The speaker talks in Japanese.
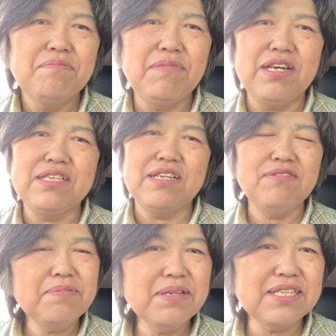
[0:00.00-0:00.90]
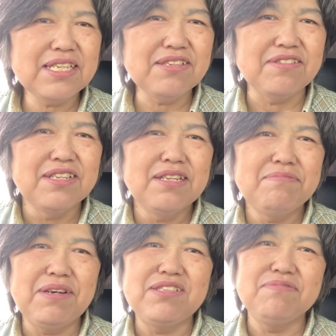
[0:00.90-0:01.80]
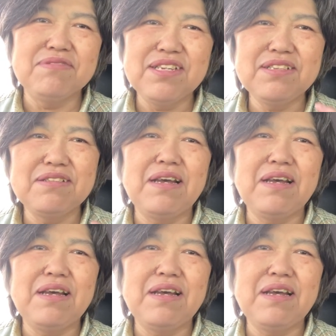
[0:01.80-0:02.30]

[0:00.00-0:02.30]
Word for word: まあ、例えばですけど、まあ自分で、ね、